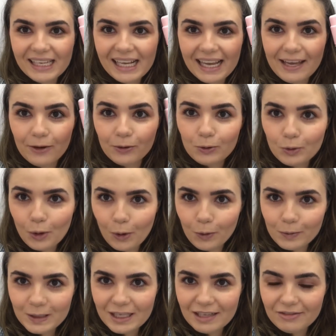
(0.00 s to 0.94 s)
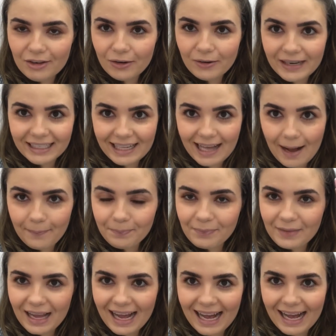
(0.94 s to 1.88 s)
E aí eu trouxe, eu vou
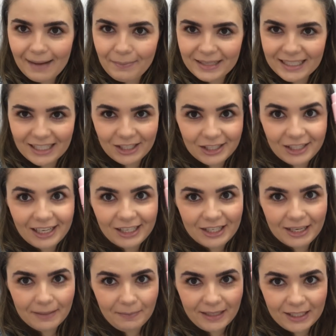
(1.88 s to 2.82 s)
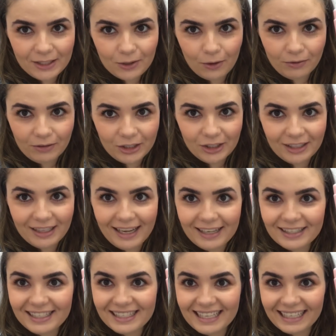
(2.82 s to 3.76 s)
guardar a pasta de dente, a minha escova de
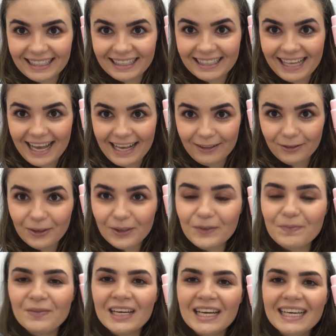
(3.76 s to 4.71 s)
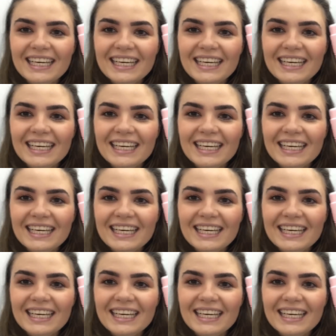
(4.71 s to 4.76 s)
dentes aqui dentro.